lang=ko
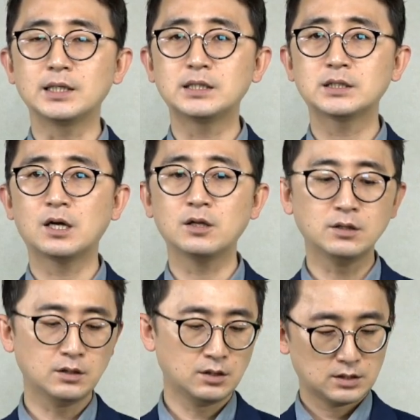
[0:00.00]

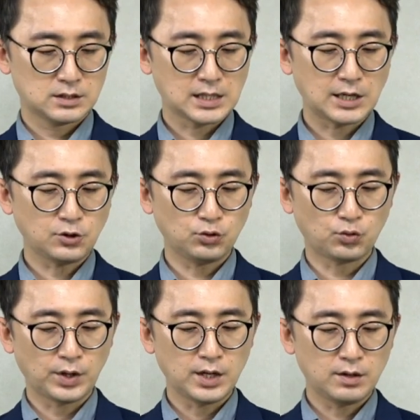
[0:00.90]
이천사
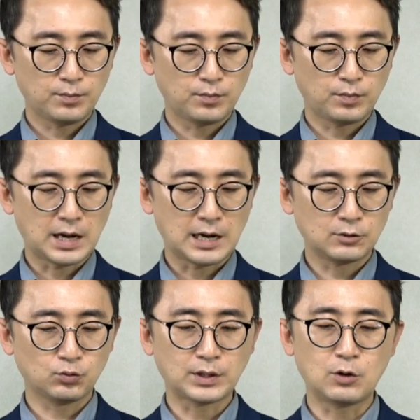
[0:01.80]
년도에
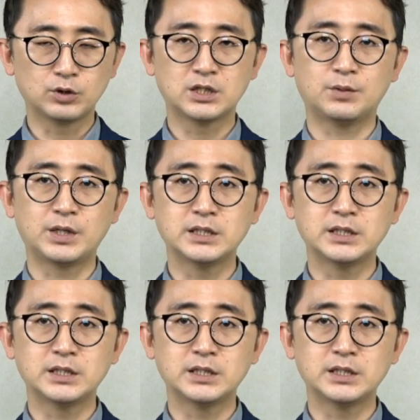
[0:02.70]
바로 나오기 시작합니다.